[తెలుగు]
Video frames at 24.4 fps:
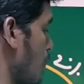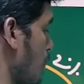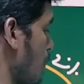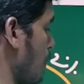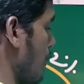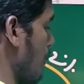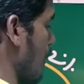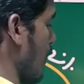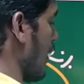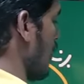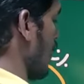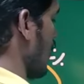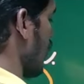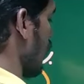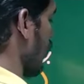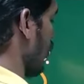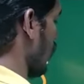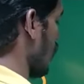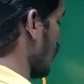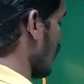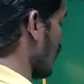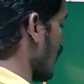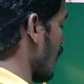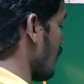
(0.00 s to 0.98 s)
పన్నెండు
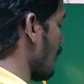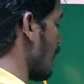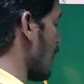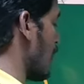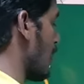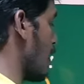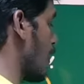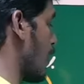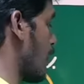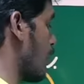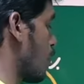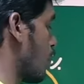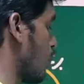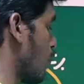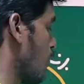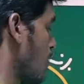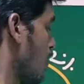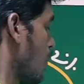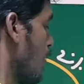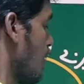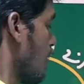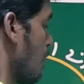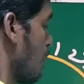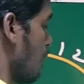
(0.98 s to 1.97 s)
ఒకట్ల పన్నెండు
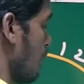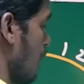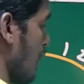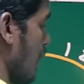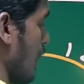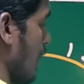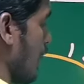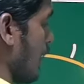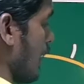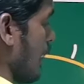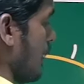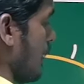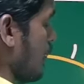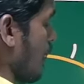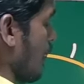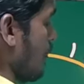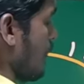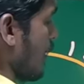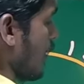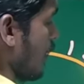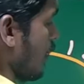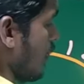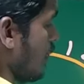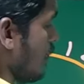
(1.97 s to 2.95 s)
మరి ఇక్కడ ఎంత
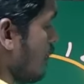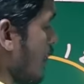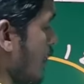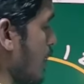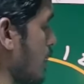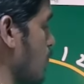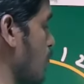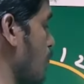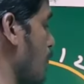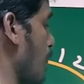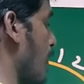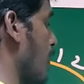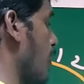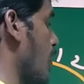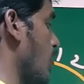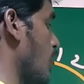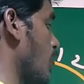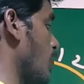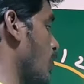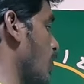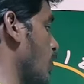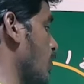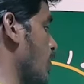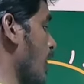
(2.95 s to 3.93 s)
మిగిలింది మాస్టర్ పన్నెండు
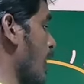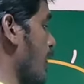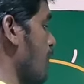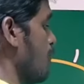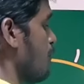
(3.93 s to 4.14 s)
పోతే